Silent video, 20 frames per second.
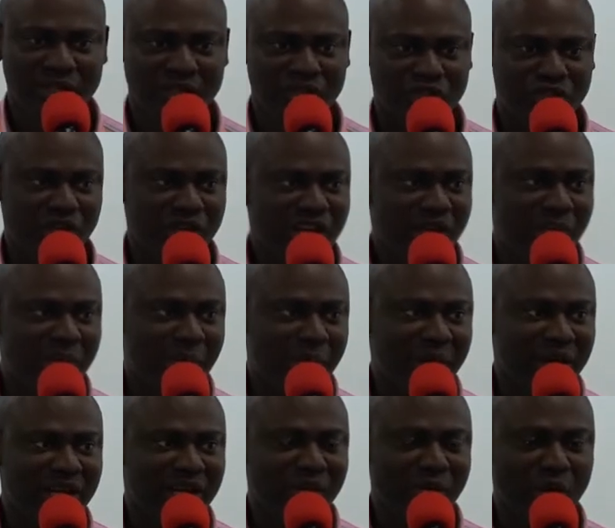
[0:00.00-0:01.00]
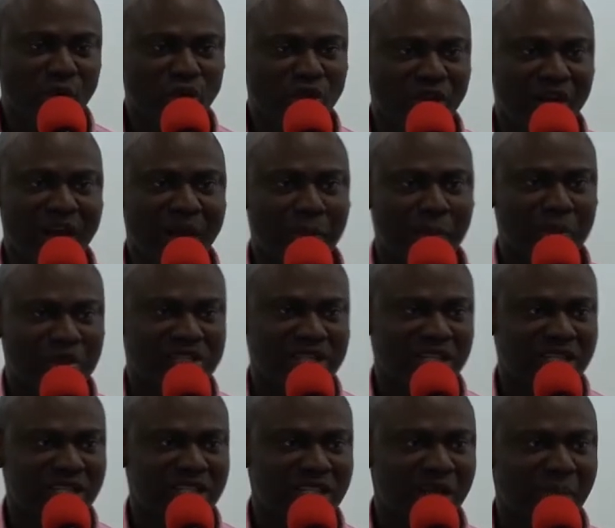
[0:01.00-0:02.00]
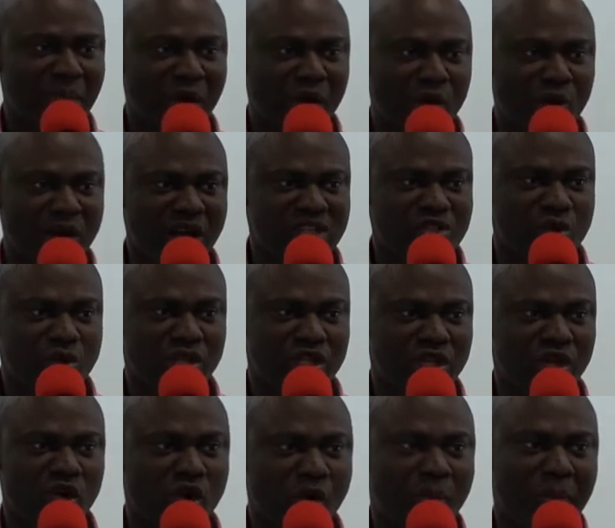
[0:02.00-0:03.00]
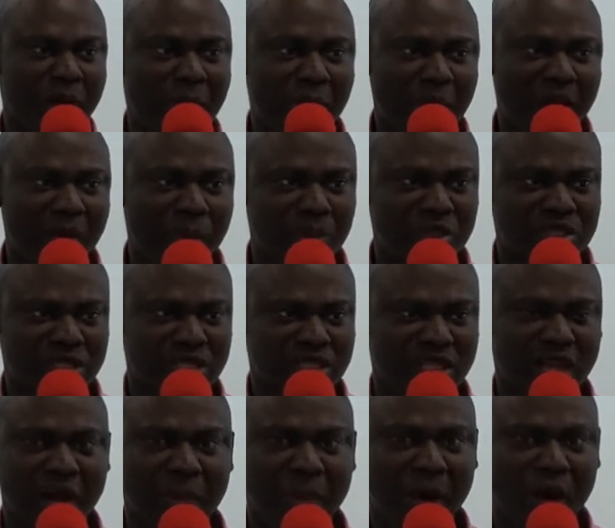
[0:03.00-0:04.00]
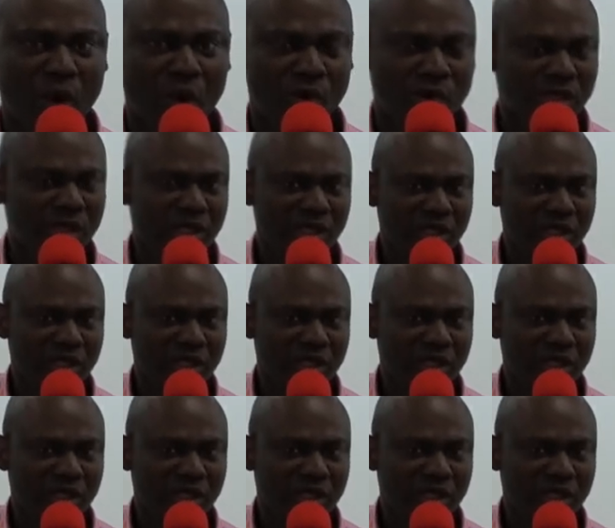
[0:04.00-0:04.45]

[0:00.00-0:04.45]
Dieu ne peut pas démontrer la puissance de sa parole à celui qui ne comprend pas la puissance de la parole.